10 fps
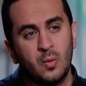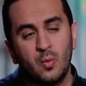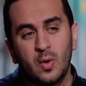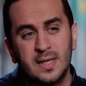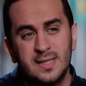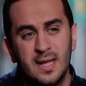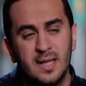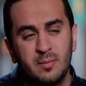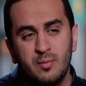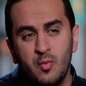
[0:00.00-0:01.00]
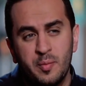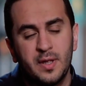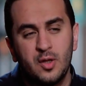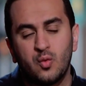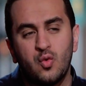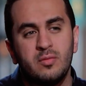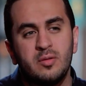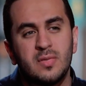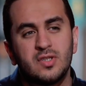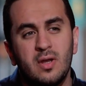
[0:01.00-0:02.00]
وكذلك ممكن يكون
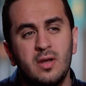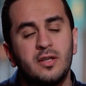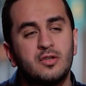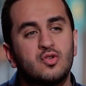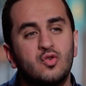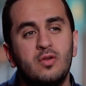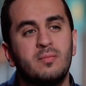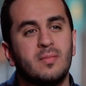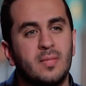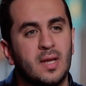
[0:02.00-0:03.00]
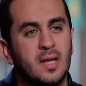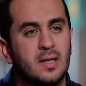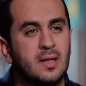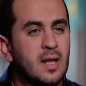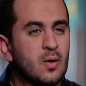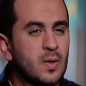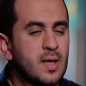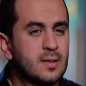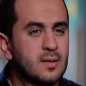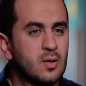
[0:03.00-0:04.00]
من مظاهر الظلم
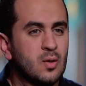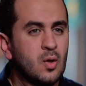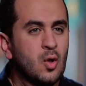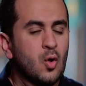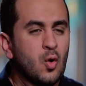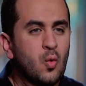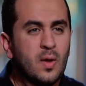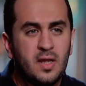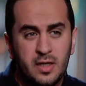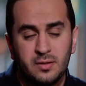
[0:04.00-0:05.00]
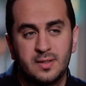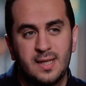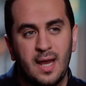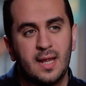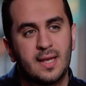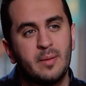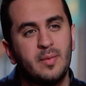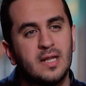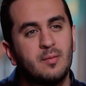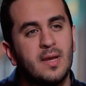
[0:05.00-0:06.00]
للأولاد هو الحرص على
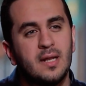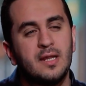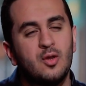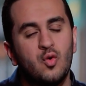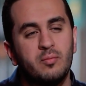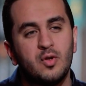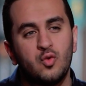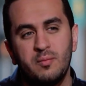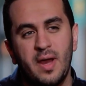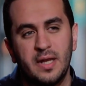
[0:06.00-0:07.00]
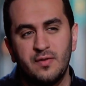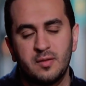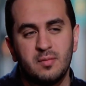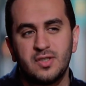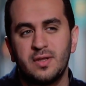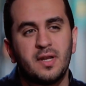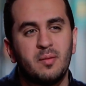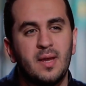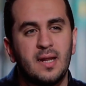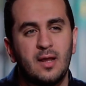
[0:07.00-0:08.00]
جمع المال ليهم بدون معرفة مصدر
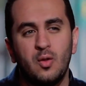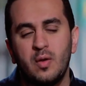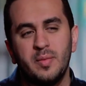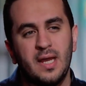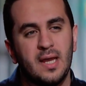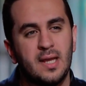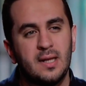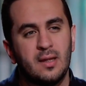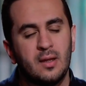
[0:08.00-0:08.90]
المال هل هو من حلال